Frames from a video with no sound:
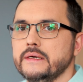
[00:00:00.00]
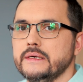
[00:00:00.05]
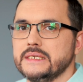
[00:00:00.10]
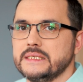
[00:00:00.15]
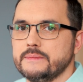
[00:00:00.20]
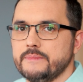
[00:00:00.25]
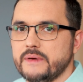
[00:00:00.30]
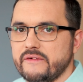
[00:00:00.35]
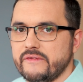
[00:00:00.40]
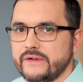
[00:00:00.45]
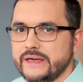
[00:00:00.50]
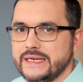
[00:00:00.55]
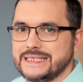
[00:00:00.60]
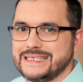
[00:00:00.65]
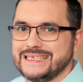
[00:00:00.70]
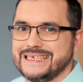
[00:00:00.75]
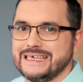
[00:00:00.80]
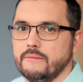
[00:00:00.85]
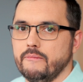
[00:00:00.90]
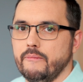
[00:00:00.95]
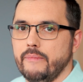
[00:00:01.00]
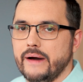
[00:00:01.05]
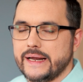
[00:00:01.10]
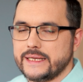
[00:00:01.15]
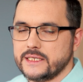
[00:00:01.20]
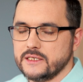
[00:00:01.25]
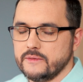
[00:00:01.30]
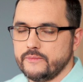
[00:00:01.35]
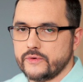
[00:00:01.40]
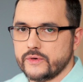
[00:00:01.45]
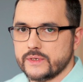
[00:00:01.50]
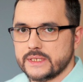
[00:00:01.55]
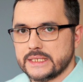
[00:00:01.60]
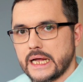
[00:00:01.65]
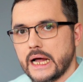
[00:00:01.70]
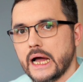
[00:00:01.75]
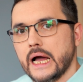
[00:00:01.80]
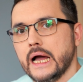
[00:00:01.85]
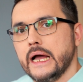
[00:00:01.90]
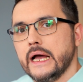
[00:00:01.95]
Sprawa jest bardzo
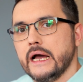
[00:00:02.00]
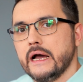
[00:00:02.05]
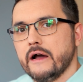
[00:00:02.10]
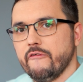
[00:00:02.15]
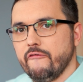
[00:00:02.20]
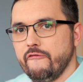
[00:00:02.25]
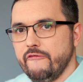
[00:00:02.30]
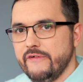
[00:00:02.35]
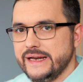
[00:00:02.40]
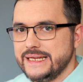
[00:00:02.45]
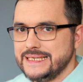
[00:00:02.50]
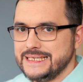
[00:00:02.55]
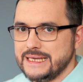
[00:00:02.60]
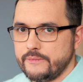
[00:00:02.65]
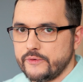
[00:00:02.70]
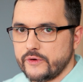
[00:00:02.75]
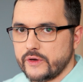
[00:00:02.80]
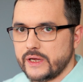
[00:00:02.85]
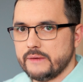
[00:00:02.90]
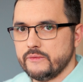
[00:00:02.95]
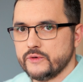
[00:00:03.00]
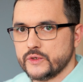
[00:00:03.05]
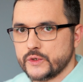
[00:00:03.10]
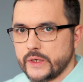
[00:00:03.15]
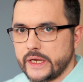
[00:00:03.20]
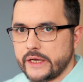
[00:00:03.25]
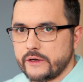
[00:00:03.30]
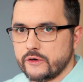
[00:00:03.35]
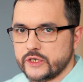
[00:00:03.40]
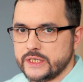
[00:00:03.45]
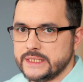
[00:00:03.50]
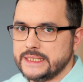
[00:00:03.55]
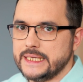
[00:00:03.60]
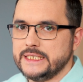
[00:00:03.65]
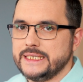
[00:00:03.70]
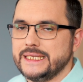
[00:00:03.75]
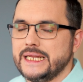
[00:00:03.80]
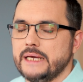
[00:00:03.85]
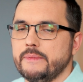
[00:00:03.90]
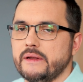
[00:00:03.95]
prosta. Wersja programu, z której
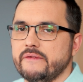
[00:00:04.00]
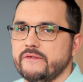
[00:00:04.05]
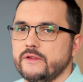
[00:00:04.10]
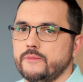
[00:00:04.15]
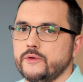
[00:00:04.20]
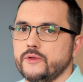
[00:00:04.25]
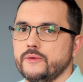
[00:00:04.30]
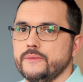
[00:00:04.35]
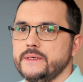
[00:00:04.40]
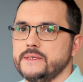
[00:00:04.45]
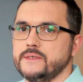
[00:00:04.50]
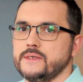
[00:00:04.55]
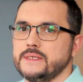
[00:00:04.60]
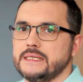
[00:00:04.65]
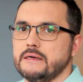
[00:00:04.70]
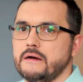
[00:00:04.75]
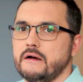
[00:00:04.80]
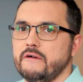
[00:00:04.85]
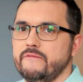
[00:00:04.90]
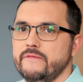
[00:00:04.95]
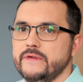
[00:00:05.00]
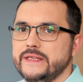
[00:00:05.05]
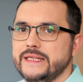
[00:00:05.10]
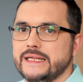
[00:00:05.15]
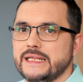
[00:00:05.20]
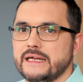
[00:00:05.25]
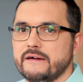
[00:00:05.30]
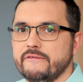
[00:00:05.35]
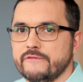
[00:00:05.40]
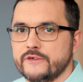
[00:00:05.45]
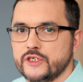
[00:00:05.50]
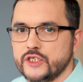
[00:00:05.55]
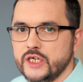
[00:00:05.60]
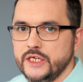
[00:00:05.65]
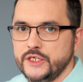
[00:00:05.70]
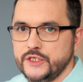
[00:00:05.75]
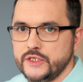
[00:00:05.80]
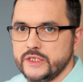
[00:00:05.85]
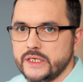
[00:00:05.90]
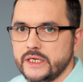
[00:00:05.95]
korzystacie, najprawdopodobniej została wydana
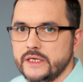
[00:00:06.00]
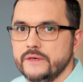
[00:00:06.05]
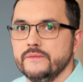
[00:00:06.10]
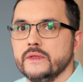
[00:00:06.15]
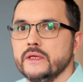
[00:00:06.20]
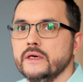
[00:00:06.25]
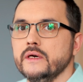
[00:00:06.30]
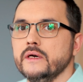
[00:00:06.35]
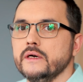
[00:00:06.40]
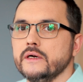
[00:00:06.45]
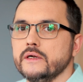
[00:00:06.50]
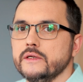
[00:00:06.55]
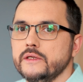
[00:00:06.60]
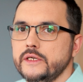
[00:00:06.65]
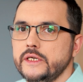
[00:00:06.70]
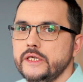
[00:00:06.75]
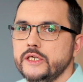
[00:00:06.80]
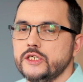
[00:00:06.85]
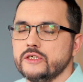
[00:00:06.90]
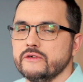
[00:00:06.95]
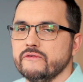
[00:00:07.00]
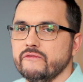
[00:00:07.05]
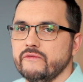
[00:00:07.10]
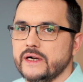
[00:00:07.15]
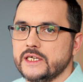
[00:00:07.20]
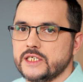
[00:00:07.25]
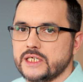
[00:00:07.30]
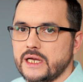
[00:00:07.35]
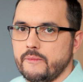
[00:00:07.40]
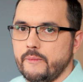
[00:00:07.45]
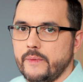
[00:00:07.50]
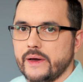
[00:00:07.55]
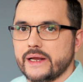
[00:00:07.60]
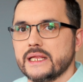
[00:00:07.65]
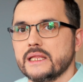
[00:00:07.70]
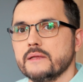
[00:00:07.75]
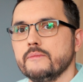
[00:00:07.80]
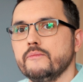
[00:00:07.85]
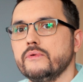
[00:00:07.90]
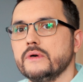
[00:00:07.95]
wcześniej niż wasz
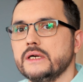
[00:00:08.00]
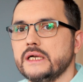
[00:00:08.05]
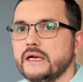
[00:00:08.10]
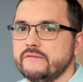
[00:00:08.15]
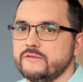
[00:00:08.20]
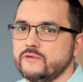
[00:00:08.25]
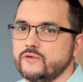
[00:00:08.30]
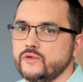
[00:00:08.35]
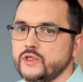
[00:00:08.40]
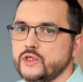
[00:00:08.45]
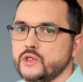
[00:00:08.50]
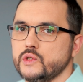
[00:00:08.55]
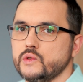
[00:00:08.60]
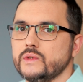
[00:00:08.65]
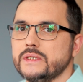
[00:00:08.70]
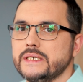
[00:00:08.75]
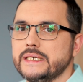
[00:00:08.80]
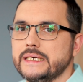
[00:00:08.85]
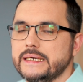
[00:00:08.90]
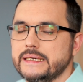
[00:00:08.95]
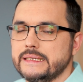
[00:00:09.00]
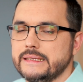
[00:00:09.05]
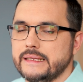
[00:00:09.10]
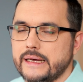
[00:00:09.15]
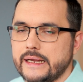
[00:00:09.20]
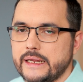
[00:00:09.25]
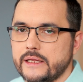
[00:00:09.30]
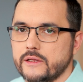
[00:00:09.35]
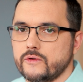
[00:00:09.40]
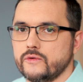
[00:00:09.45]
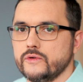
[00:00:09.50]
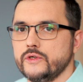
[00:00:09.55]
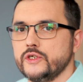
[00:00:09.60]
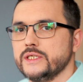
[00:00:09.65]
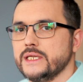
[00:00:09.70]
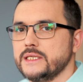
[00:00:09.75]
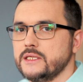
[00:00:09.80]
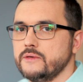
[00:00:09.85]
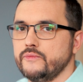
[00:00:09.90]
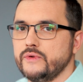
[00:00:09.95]
aparat pojawił się na rynku,
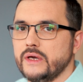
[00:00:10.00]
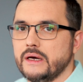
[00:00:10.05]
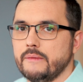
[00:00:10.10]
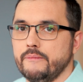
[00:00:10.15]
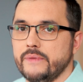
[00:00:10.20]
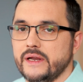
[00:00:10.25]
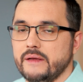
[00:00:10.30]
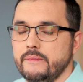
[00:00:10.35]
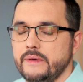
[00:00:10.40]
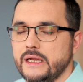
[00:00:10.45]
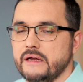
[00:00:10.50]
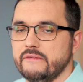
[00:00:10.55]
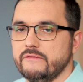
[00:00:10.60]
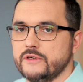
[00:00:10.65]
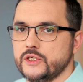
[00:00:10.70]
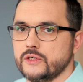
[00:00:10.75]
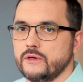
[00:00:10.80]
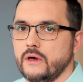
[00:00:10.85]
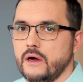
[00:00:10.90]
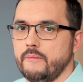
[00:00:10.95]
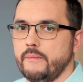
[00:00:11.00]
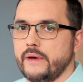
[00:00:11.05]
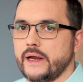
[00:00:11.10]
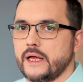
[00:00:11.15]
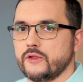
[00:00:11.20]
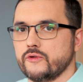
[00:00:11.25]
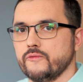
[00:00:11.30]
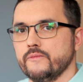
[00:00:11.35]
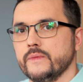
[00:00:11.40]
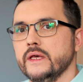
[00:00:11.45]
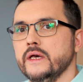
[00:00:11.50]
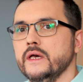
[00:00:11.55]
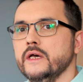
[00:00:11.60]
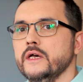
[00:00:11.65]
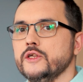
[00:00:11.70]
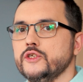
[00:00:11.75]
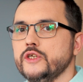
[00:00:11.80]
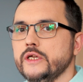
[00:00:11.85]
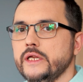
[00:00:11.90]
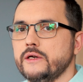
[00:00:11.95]
niż nastąpiła premiera waszego aparatu.
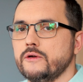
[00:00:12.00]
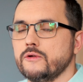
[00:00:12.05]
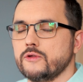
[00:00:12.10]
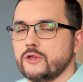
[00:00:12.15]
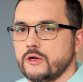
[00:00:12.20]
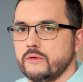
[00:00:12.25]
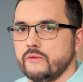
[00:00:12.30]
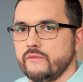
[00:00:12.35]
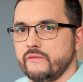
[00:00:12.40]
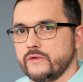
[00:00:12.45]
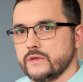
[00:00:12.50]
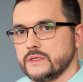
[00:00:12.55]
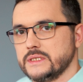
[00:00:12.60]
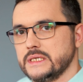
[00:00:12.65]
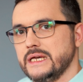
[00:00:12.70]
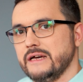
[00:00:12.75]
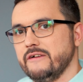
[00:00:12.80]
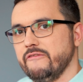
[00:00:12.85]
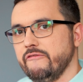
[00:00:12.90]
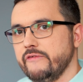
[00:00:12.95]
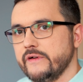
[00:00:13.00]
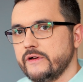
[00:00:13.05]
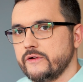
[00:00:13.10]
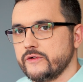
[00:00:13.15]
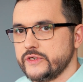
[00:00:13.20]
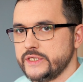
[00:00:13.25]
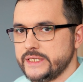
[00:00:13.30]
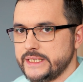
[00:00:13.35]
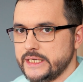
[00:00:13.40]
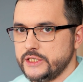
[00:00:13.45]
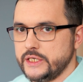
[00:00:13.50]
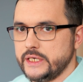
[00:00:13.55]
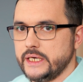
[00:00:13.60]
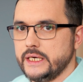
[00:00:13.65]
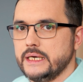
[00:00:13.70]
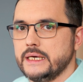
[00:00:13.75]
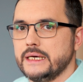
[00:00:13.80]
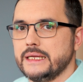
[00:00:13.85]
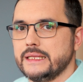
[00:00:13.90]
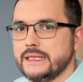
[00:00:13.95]
Czyli krótko mówiąc,
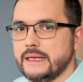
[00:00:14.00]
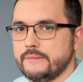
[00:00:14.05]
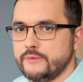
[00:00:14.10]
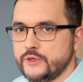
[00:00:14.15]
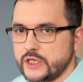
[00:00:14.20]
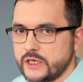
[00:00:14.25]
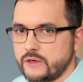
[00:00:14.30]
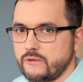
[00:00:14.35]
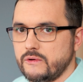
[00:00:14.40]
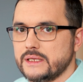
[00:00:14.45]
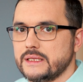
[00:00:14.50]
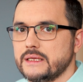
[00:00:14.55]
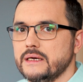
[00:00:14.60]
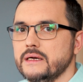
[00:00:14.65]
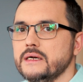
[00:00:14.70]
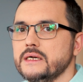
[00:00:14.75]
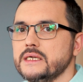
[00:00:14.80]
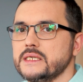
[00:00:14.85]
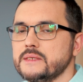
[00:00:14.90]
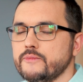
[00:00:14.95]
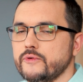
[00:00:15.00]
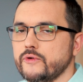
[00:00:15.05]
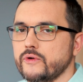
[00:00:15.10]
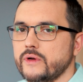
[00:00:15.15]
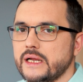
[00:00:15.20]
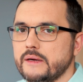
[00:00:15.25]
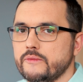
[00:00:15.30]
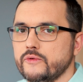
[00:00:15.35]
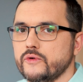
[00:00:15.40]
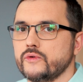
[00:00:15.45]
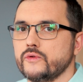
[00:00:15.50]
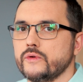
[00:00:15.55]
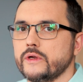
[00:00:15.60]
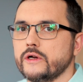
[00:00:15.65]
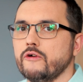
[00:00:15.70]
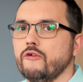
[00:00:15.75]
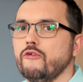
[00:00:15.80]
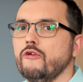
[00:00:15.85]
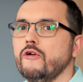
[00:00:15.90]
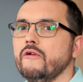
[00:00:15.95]
wykorzystacie na przykład z programu,
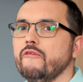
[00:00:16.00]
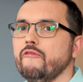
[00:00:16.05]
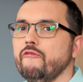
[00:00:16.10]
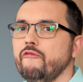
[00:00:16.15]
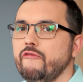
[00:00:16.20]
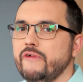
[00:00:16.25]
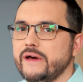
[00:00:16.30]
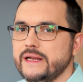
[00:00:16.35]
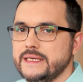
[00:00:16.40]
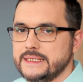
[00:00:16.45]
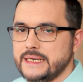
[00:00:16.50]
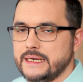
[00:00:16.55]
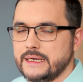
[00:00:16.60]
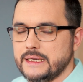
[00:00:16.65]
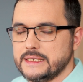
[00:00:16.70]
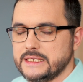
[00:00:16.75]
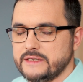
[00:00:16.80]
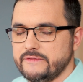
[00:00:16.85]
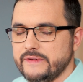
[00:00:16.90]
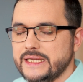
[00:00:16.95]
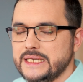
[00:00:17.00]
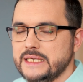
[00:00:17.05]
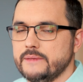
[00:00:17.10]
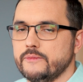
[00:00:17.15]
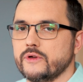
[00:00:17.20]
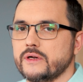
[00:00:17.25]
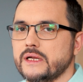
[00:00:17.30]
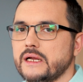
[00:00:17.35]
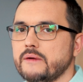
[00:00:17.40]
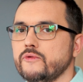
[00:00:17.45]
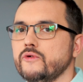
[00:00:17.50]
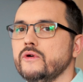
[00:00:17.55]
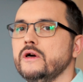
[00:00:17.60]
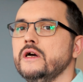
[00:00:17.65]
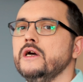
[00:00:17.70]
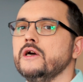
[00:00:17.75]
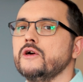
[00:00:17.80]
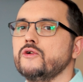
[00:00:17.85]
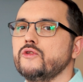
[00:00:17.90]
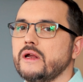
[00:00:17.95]
którego wersja z wersji programu,
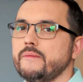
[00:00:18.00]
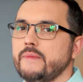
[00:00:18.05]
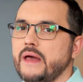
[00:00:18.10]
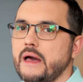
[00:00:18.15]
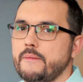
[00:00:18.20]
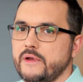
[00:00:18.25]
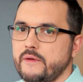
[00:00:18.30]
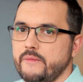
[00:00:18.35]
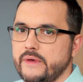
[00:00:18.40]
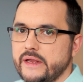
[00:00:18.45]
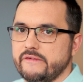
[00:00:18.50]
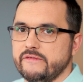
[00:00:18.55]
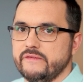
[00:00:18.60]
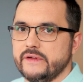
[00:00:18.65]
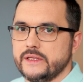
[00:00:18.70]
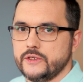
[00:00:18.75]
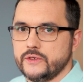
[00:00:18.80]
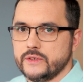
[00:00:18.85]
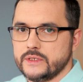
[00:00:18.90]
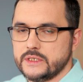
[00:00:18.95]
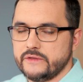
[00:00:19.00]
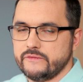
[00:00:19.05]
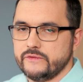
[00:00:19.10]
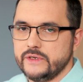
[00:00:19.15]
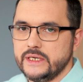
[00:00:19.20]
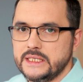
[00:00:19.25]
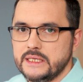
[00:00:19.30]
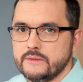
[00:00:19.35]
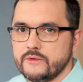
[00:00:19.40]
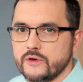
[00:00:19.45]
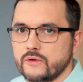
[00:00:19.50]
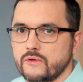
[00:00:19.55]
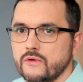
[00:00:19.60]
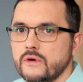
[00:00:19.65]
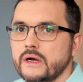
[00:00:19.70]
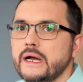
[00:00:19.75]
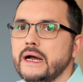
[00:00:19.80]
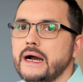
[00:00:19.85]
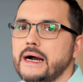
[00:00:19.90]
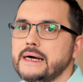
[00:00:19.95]
która miała premierę w 2020
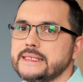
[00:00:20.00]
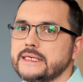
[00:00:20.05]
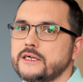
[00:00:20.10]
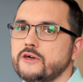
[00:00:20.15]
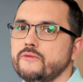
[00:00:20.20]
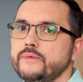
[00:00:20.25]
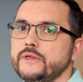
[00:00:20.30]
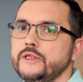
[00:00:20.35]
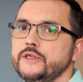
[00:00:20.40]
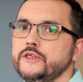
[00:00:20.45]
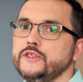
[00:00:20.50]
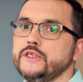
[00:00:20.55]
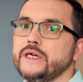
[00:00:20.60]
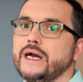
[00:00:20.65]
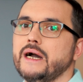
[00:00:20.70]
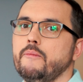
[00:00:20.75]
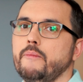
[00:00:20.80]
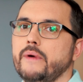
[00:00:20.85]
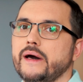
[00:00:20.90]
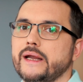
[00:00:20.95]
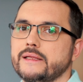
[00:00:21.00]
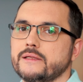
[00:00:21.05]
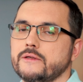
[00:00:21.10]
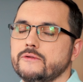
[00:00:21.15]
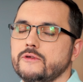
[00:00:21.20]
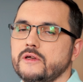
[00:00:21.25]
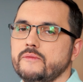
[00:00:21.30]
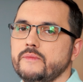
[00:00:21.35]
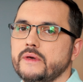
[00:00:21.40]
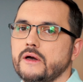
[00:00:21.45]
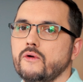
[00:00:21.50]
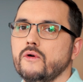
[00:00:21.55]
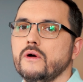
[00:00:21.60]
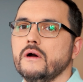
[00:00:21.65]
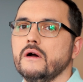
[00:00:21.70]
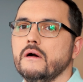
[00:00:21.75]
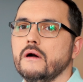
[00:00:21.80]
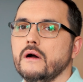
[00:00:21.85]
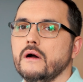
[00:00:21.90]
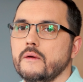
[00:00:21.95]
roku, a zakupiliście aparat, który miał
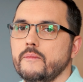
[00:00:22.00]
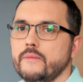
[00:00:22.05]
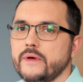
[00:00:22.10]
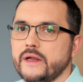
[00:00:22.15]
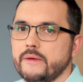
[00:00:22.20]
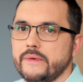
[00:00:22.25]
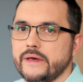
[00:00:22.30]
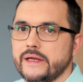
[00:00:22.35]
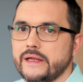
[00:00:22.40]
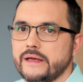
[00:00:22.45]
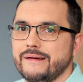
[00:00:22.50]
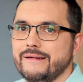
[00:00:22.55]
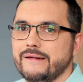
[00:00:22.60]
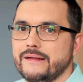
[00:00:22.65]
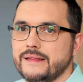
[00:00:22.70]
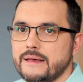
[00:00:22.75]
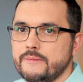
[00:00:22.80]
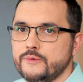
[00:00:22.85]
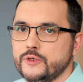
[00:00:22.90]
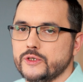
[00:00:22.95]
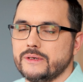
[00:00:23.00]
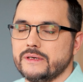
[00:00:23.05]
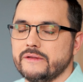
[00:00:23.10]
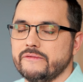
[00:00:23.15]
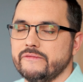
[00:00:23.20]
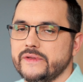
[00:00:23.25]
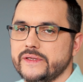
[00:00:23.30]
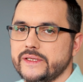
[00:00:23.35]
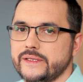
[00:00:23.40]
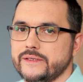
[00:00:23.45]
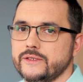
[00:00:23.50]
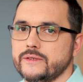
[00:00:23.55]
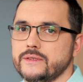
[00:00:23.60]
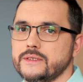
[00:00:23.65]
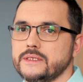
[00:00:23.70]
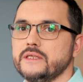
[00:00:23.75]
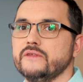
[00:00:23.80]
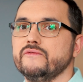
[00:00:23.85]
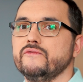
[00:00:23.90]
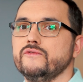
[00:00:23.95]
premierę na przykład w
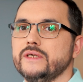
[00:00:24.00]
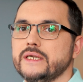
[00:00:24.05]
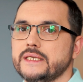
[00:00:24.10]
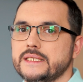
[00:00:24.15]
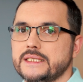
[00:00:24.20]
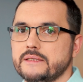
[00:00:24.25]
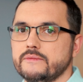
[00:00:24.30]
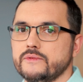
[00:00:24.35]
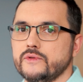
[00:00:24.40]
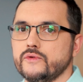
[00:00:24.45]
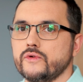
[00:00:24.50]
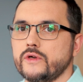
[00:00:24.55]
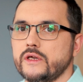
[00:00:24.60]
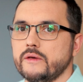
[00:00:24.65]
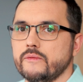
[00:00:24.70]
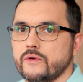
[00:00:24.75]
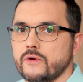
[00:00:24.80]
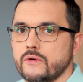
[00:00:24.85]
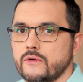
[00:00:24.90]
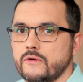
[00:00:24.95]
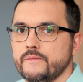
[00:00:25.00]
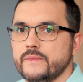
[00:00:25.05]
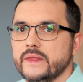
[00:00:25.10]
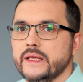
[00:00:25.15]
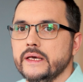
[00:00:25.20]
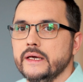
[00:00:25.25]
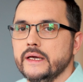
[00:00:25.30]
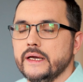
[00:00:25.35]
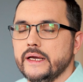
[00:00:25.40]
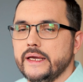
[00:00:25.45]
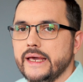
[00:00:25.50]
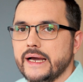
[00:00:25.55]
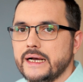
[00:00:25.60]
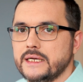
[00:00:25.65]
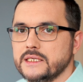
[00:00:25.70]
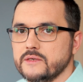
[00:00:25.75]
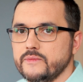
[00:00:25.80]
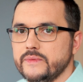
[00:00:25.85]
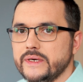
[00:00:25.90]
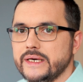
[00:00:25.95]
2022 roku. I
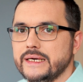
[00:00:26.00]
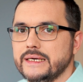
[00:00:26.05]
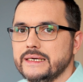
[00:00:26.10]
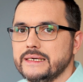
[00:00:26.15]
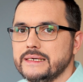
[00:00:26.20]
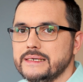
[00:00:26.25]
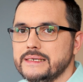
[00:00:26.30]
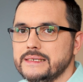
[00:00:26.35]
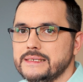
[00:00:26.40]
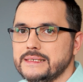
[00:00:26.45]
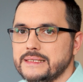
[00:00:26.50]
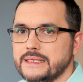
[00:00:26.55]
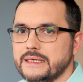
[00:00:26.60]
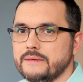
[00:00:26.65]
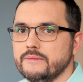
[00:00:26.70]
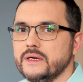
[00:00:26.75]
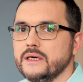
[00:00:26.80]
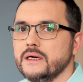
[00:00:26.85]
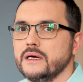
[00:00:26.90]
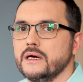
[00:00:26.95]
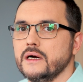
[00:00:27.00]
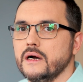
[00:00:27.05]
jak sobie z tym